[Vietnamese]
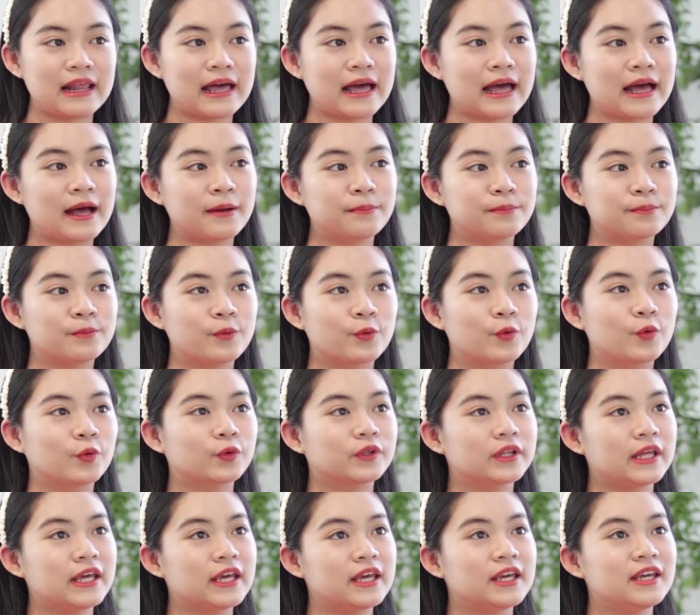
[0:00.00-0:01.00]
là một cuộc
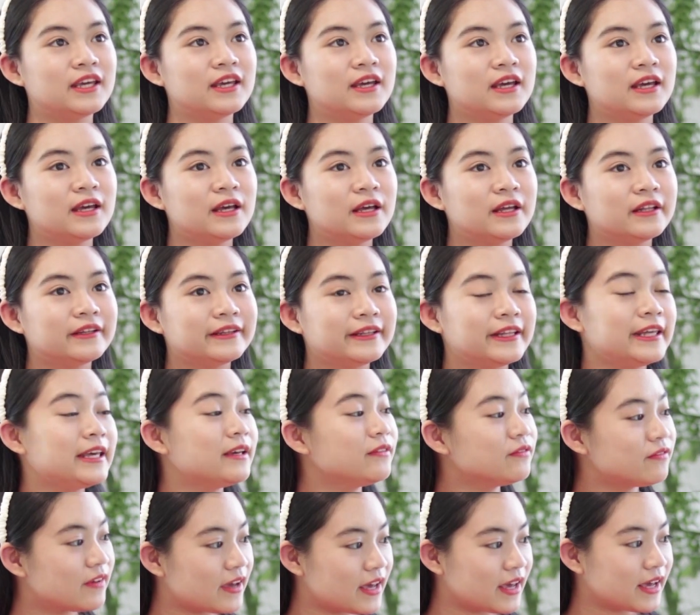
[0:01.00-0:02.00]
thi
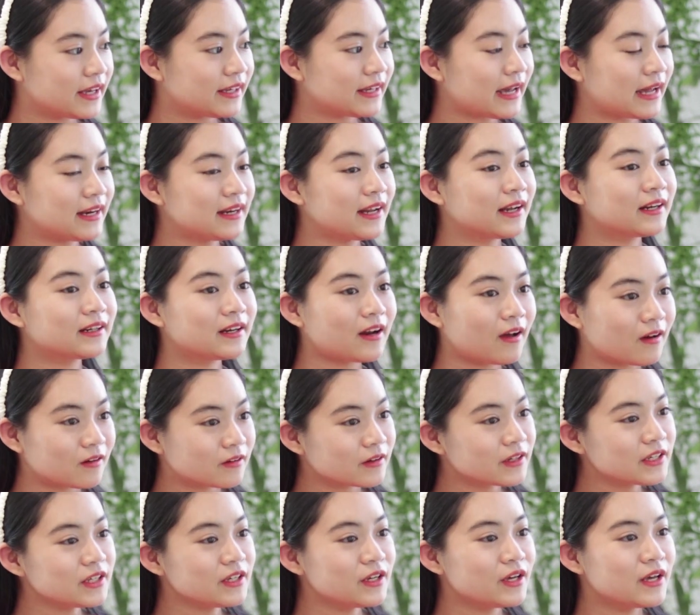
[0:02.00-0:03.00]
thiên về khả năng
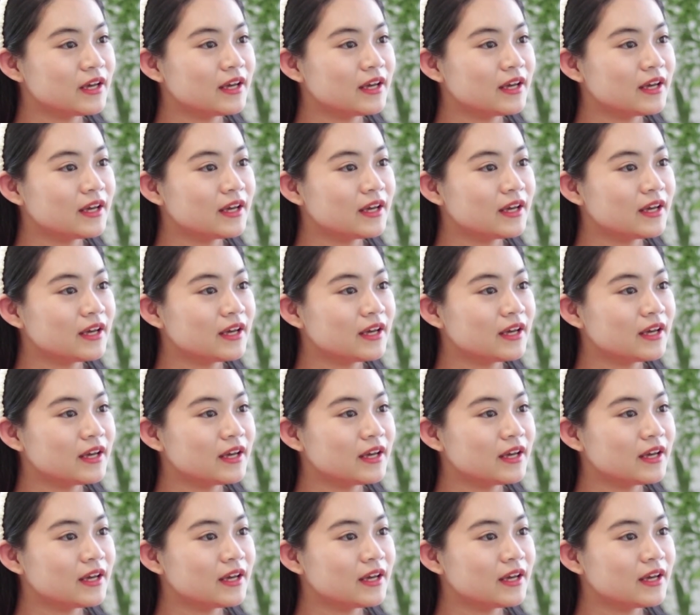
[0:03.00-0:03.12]
nói,